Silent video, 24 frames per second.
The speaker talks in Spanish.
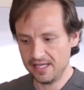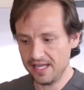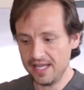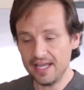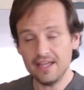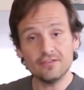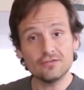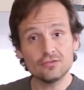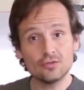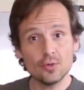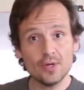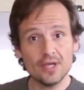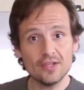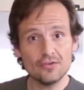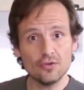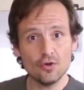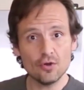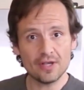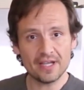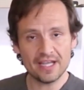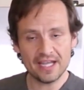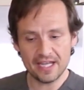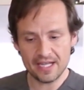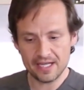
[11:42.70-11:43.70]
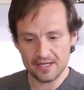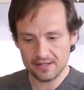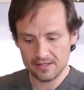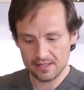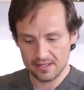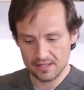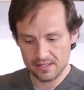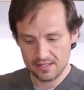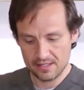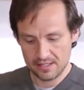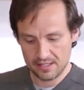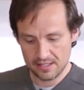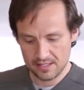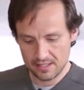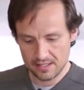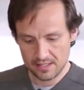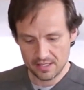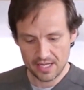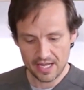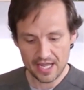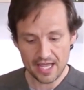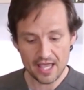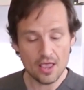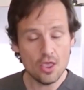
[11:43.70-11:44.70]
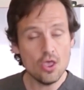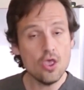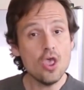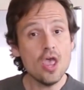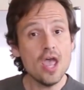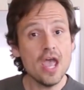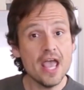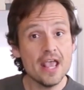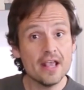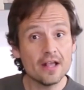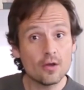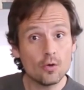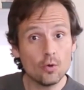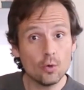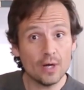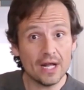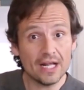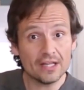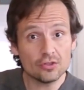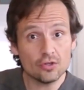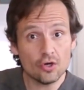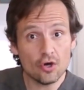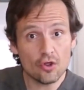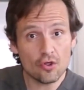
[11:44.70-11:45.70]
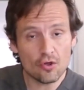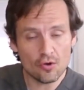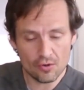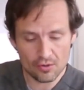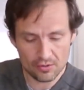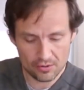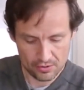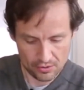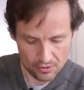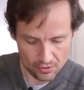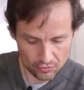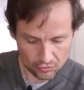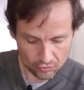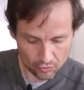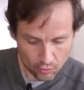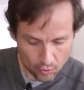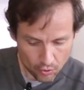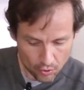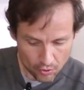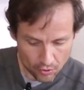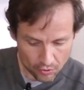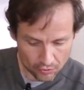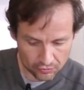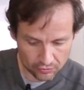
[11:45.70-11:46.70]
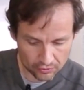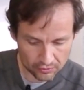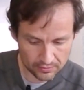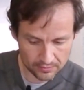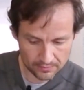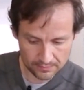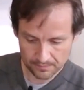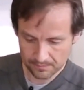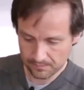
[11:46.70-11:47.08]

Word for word: Esto es lo que el cura todo, los jugos,